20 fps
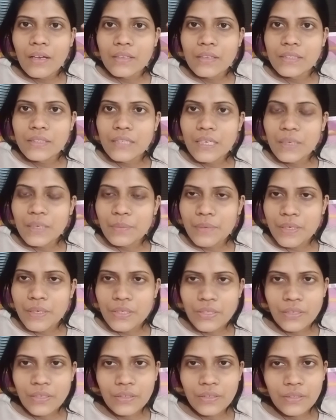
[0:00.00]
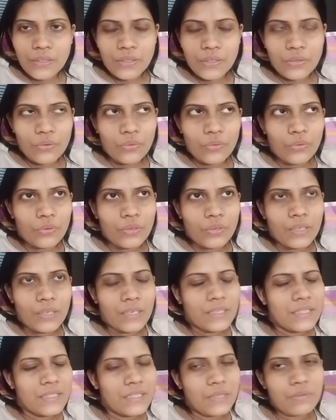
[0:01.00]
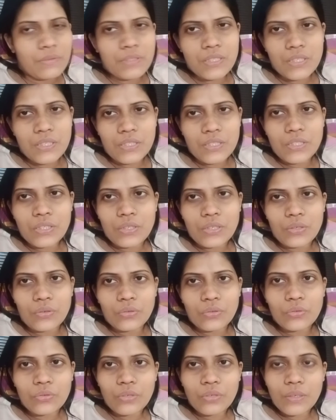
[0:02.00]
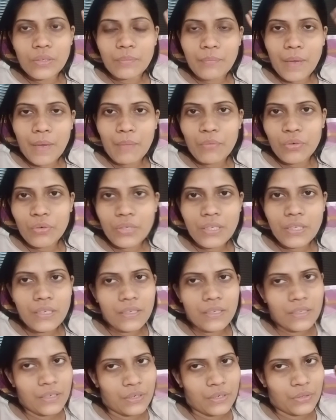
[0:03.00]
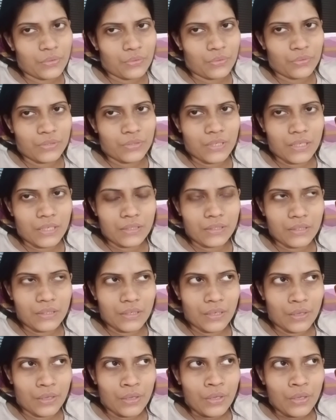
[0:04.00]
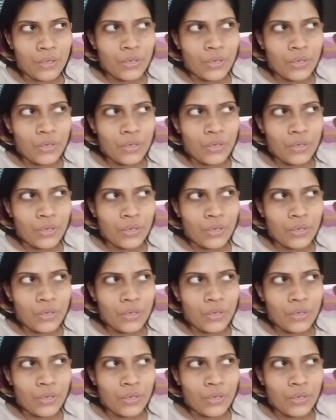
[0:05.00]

सेलिब्रेशन की हो या किसी भी चीज़ की हो तो एक मेमोरी क्रिएट हो जाती है